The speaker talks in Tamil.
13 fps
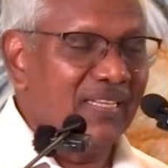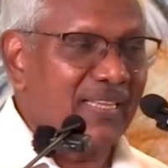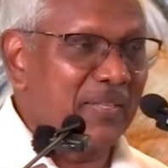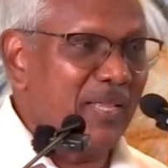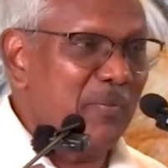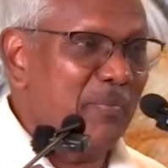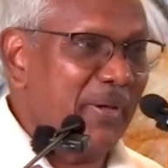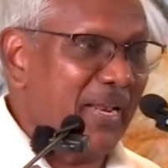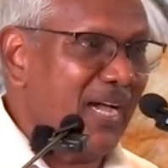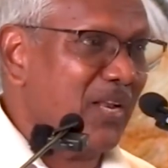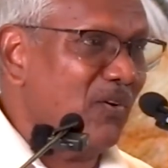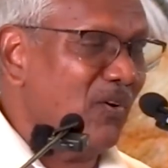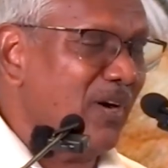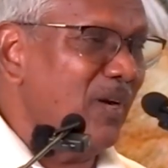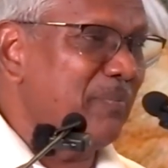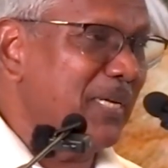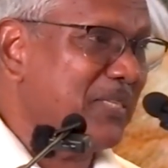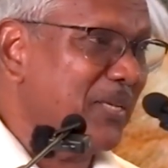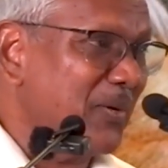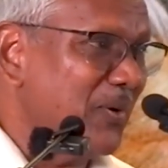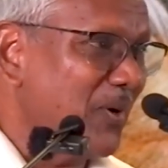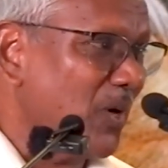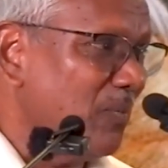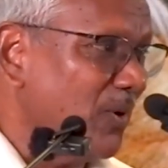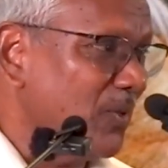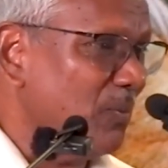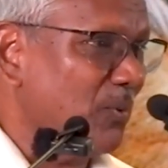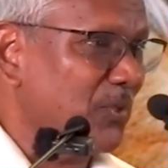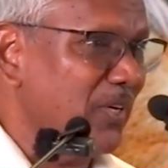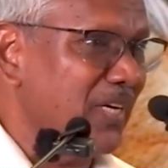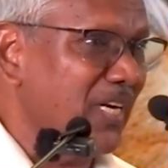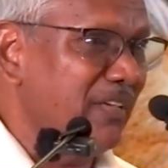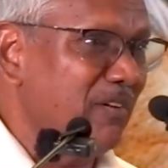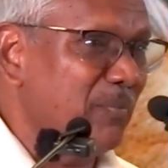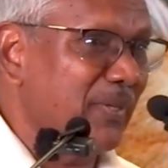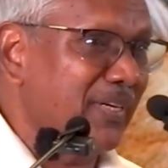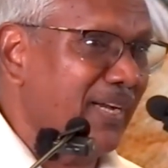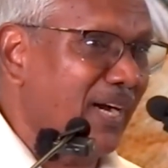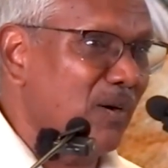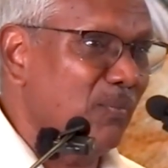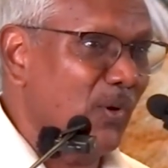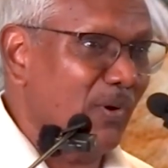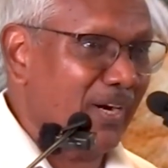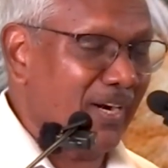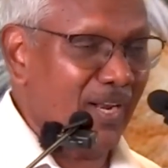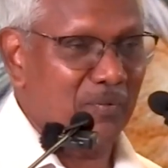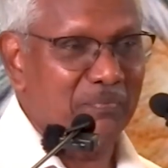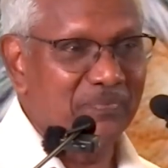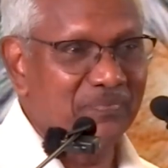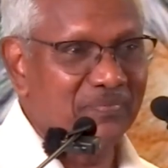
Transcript: தந்தை பெரியார் அவர்கள் பேசிக்கொண்டிருக்கும் போது புத்தகங்களை விற்பதற்காக போவார்களாம்